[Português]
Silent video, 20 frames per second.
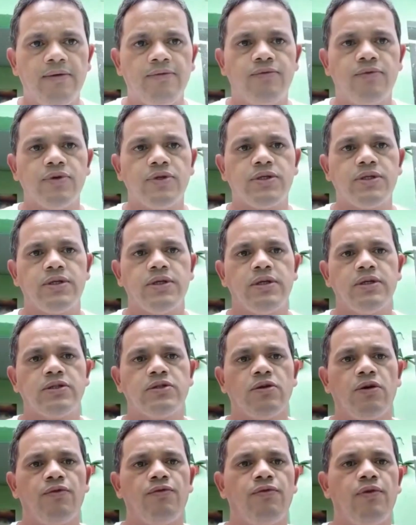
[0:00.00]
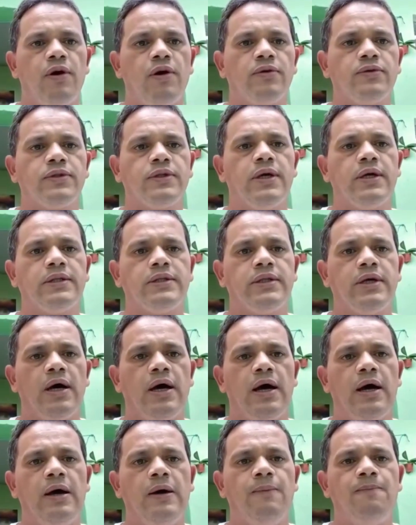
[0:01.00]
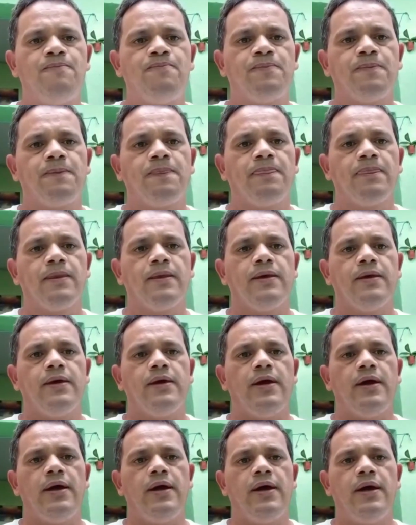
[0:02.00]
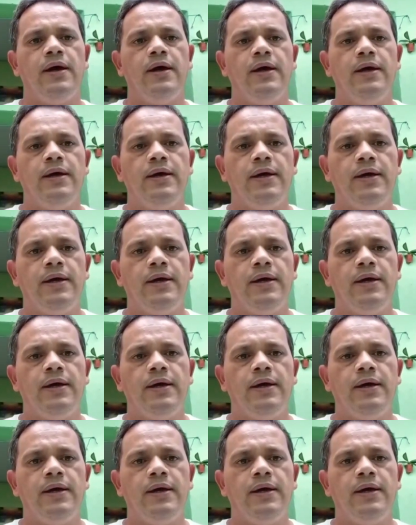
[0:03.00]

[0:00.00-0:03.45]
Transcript: você só falta dar é,